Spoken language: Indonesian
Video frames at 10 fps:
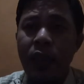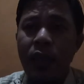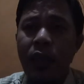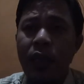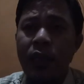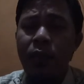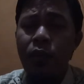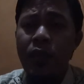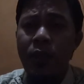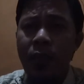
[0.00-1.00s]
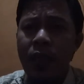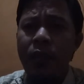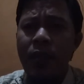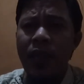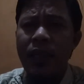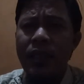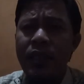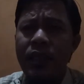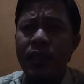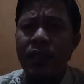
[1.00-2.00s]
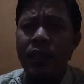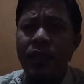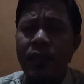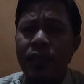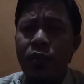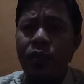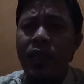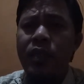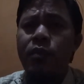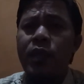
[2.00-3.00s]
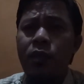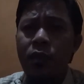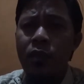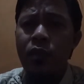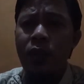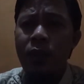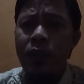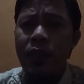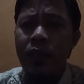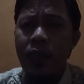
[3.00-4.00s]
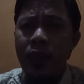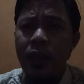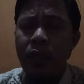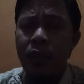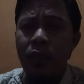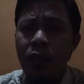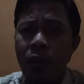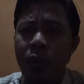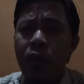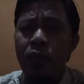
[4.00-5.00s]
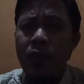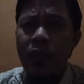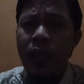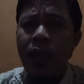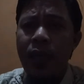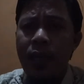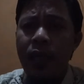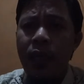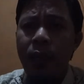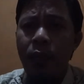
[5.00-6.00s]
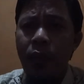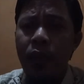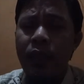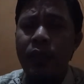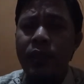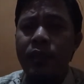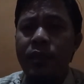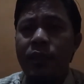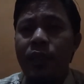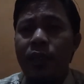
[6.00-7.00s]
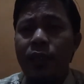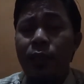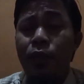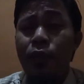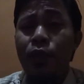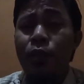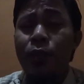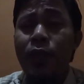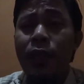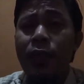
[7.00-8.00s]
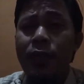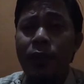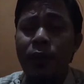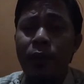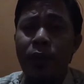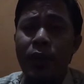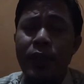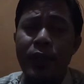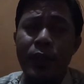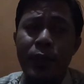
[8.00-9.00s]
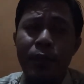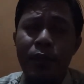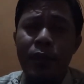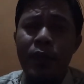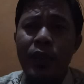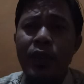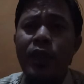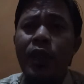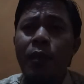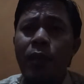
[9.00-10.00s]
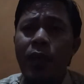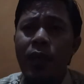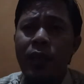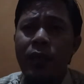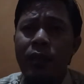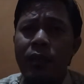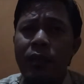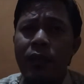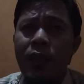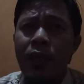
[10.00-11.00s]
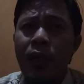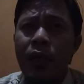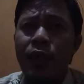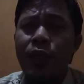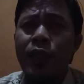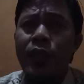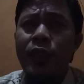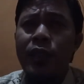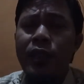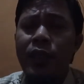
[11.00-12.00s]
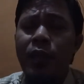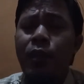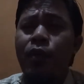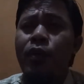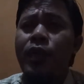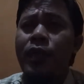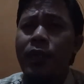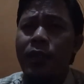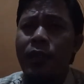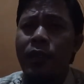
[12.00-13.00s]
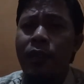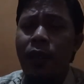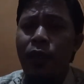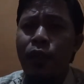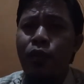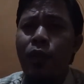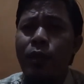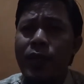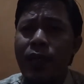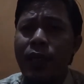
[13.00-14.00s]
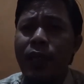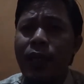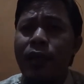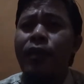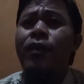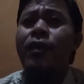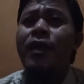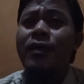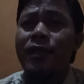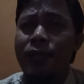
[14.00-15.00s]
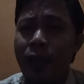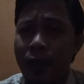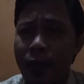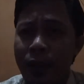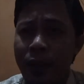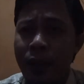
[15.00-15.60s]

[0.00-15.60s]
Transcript: lah ibu ini bagaimana sih sudah seminggu suami hilang kok baru sekarang lapor nah ibu itu bilang sama polisi iya pak Hari ini saya baru ingat kalau suami saya gajian.